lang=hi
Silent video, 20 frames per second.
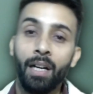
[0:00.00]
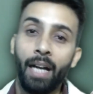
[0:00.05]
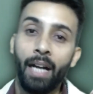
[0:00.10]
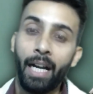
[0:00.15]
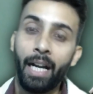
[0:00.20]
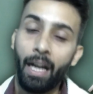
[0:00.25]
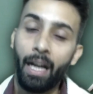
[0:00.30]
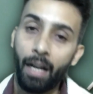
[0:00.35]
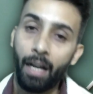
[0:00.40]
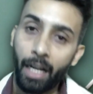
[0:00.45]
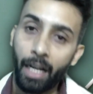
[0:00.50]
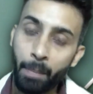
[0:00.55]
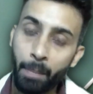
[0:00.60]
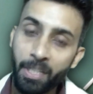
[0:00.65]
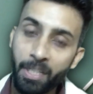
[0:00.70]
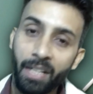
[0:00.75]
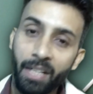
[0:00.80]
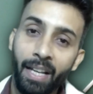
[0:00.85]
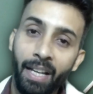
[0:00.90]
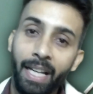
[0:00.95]

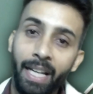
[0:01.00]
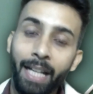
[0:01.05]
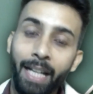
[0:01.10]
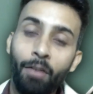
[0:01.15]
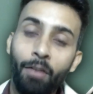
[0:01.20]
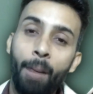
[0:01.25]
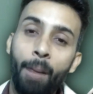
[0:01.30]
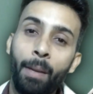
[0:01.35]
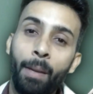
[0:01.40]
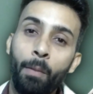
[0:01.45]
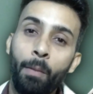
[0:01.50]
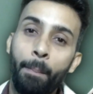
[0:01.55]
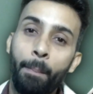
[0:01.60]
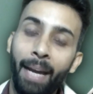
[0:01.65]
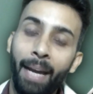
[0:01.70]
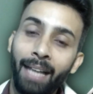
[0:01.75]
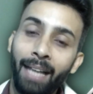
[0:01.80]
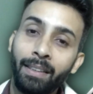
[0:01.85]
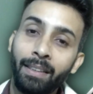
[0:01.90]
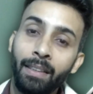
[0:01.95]
एडमिशन के लिए वहाँ पर
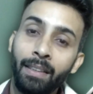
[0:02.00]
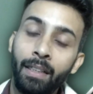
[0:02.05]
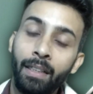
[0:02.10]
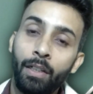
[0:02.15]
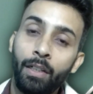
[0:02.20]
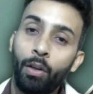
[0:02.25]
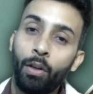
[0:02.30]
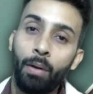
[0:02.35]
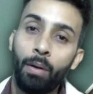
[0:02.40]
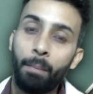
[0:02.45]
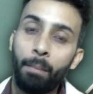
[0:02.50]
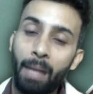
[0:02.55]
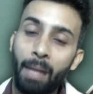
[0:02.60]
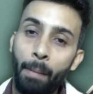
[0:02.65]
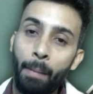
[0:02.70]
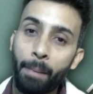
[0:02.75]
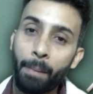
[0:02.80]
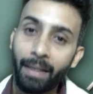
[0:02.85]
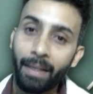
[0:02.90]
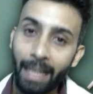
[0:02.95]
मैथ तो
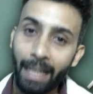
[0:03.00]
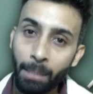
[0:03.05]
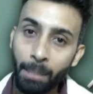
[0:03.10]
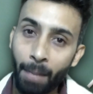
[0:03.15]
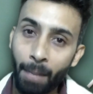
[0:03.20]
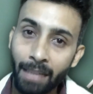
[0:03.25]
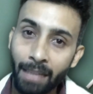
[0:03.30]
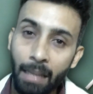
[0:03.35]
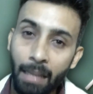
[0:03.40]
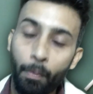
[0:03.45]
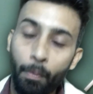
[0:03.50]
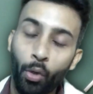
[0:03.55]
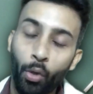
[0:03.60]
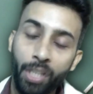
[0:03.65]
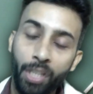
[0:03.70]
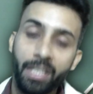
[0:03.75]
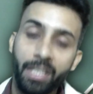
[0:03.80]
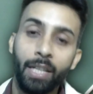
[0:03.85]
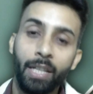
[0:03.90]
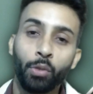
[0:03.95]
मतलब आपका टेंथ पास आप
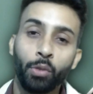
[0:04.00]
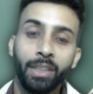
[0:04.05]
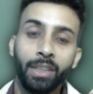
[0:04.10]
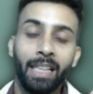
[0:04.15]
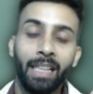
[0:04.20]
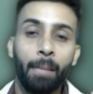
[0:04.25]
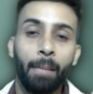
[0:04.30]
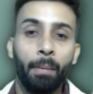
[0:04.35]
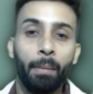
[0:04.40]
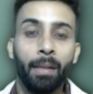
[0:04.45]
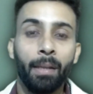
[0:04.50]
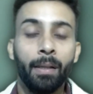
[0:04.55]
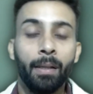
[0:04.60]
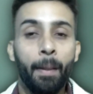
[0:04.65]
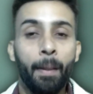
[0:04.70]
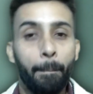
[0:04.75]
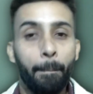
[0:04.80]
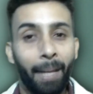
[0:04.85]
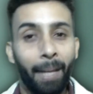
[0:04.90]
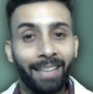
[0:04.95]
होने चाहिए उसके साथ आपके पास
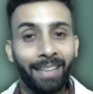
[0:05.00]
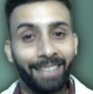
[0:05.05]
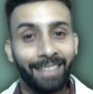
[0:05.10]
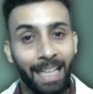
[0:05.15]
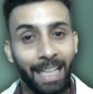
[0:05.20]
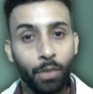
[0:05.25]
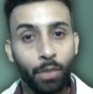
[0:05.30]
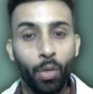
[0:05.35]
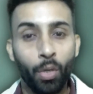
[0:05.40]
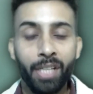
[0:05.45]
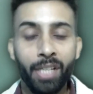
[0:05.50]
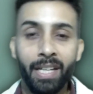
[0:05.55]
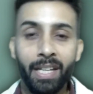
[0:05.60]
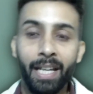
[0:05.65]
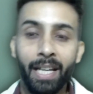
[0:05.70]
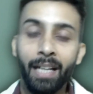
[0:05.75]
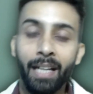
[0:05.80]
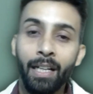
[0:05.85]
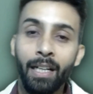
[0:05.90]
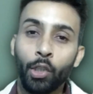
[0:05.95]
मैथ साइंस होनी
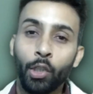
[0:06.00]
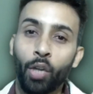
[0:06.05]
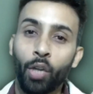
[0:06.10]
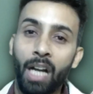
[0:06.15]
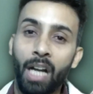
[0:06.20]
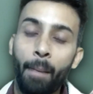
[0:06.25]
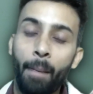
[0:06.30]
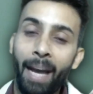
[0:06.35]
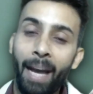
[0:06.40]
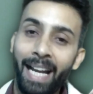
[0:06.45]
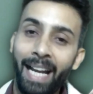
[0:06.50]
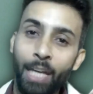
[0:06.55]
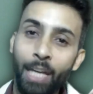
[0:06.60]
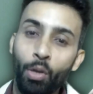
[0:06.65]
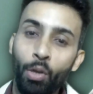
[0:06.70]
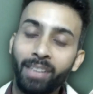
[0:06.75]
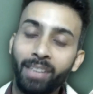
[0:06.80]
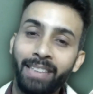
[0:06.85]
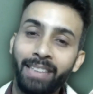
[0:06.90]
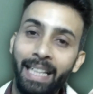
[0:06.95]
चाहिए तो अगर आप
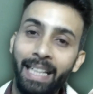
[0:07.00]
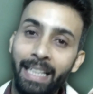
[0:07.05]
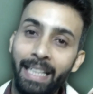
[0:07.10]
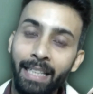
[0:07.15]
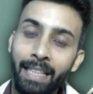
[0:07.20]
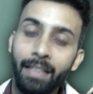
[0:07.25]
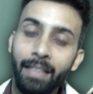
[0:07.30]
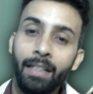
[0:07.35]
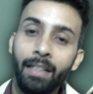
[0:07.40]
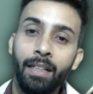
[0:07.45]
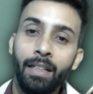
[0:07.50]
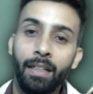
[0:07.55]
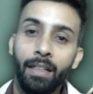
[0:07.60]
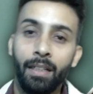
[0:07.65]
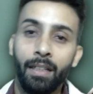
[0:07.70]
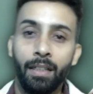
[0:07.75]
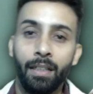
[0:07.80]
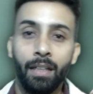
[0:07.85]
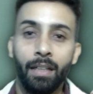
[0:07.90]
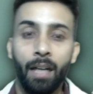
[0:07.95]
एन से ही
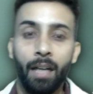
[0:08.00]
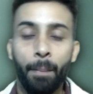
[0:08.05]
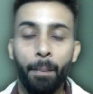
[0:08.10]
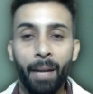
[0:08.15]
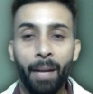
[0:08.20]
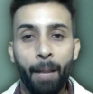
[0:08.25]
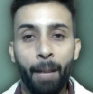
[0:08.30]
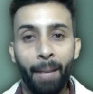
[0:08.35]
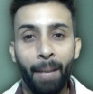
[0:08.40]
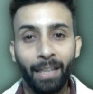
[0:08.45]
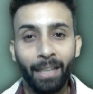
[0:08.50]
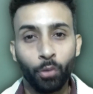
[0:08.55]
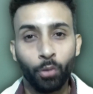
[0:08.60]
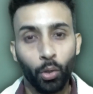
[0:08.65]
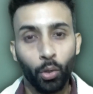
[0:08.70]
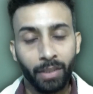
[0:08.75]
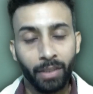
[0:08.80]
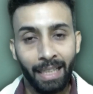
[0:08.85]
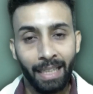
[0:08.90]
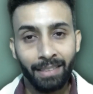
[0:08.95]
अपना मैथ
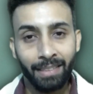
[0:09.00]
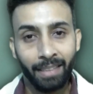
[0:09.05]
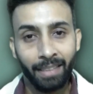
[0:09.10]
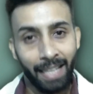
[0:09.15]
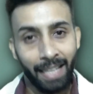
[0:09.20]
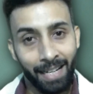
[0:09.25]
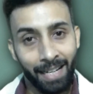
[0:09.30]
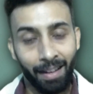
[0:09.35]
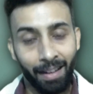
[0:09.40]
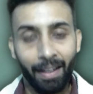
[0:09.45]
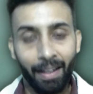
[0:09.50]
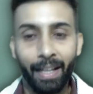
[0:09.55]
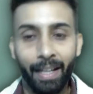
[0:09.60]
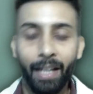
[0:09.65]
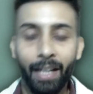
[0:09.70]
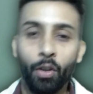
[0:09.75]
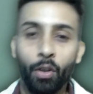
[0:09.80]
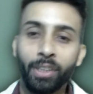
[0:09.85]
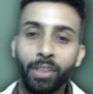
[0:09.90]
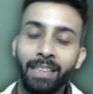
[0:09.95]
और साइंस क्लियर कर
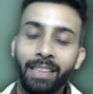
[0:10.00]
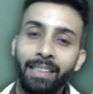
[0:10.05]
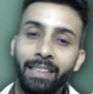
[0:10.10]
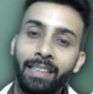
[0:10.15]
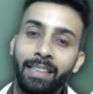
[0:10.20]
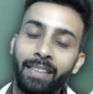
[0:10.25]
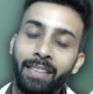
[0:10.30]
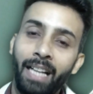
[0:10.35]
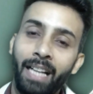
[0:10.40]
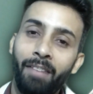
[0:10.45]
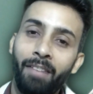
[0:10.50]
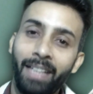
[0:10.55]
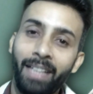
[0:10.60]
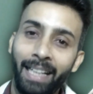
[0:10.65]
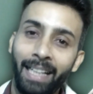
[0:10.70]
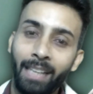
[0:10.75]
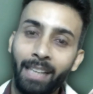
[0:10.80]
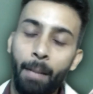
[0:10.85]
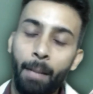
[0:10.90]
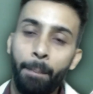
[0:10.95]
लेंगे और उसके इसके अलावा
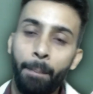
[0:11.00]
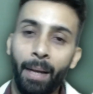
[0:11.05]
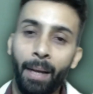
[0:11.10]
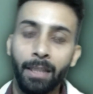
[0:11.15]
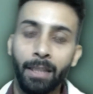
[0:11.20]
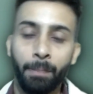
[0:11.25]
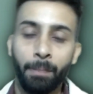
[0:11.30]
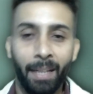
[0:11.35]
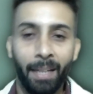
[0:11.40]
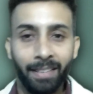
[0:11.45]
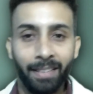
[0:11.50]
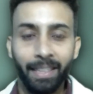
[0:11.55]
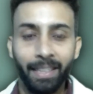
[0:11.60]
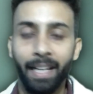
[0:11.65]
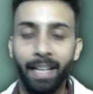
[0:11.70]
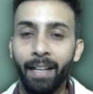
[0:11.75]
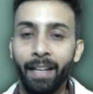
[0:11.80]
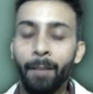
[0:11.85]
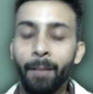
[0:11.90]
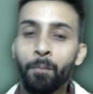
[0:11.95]
टेंथ आप पास पहले से
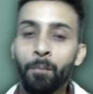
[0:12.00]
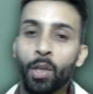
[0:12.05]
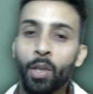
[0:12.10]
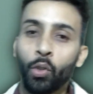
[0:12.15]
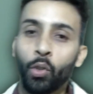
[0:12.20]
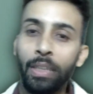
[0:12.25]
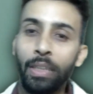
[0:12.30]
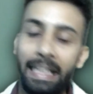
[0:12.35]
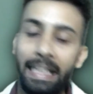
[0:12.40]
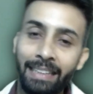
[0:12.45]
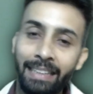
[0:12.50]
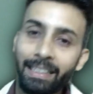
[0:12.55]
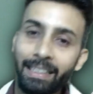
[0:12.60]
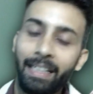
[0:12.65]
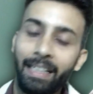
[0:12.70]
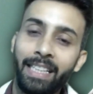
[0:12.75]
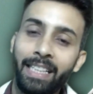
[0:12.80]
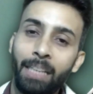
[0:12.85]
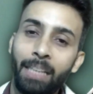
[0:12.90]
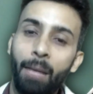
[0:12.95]
हैं तो इस
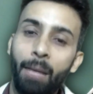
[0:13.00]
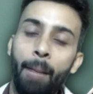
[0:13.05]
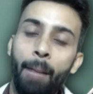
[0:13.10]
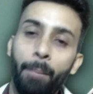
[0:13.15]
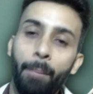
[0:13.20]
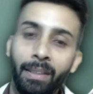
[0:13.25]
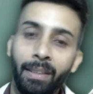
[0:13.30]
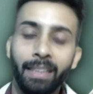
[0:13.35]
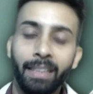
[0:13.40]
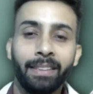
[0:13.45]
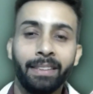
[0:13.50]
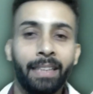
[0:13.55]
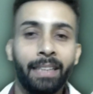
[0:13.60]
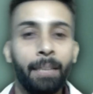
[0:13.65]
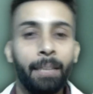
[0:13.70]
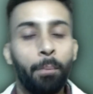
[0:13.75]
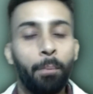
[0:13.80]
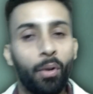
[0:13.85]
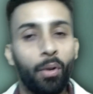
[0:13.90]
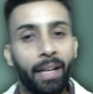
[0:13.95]
कंडीशन में आप मज़े से
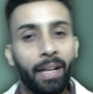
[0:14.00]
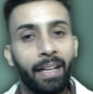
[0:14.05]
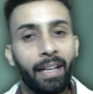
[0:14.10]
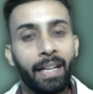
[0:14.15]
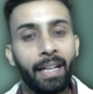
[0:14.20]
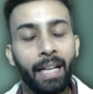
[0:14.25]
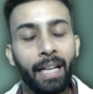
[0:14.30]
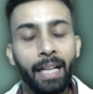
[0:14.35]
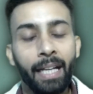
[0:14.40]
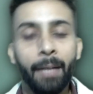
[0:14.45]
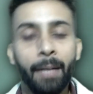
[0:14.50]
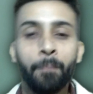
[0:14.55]
पॉलिटेक्निक के